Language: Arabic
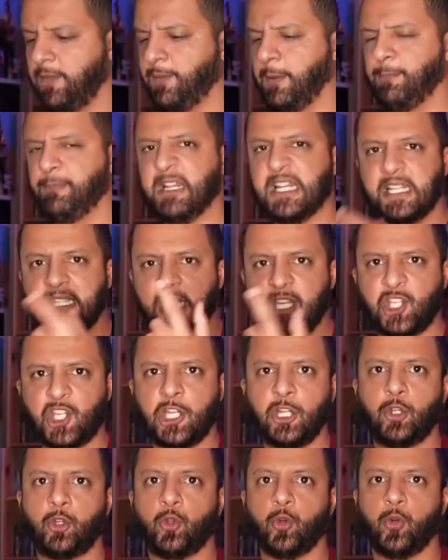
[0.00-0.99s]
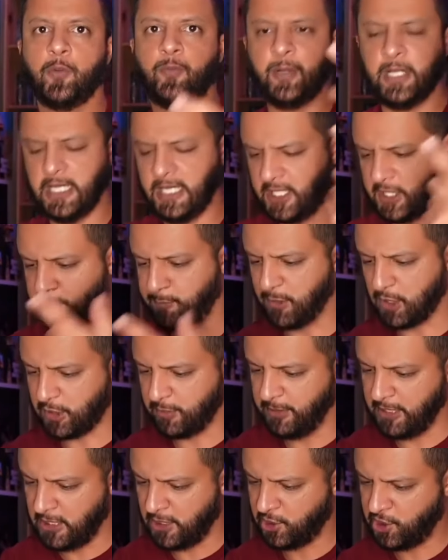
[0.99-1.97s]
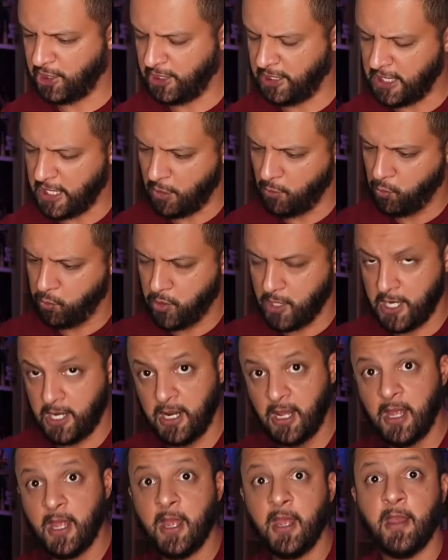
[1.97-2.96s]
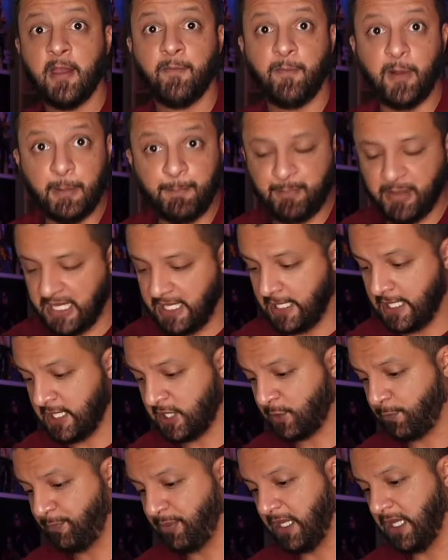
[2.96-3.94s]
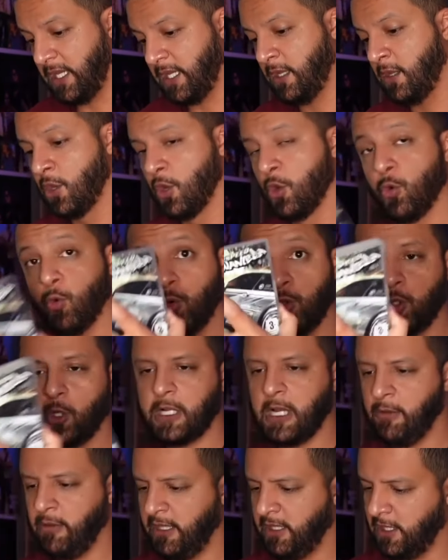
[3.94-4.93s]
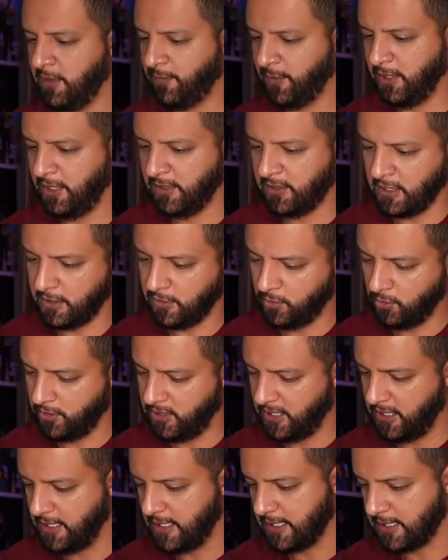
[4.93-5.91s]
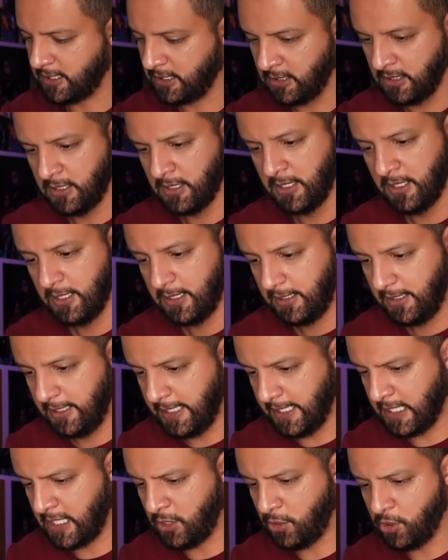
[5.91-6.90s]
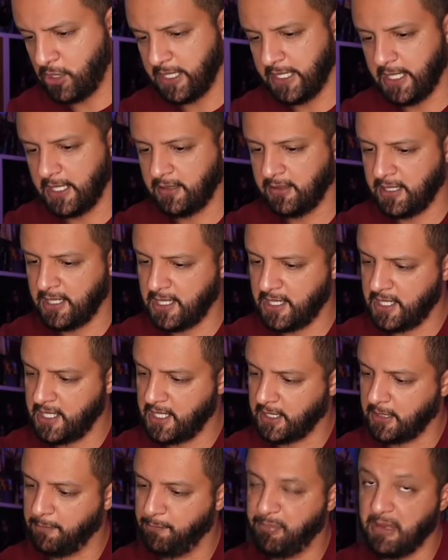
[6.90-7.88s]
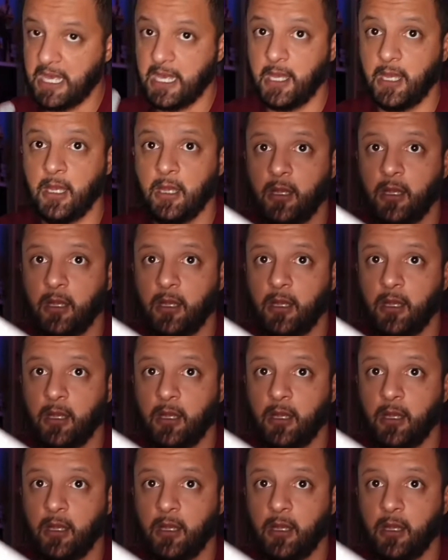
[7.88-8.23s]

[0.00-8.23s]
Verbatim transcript: في البلاي ستيشن 2 في الاكس بوكس من الجيل الاول في البي اس بي ودوكا عندي في النينتندو دي اس اللي راهو هنا تانيك به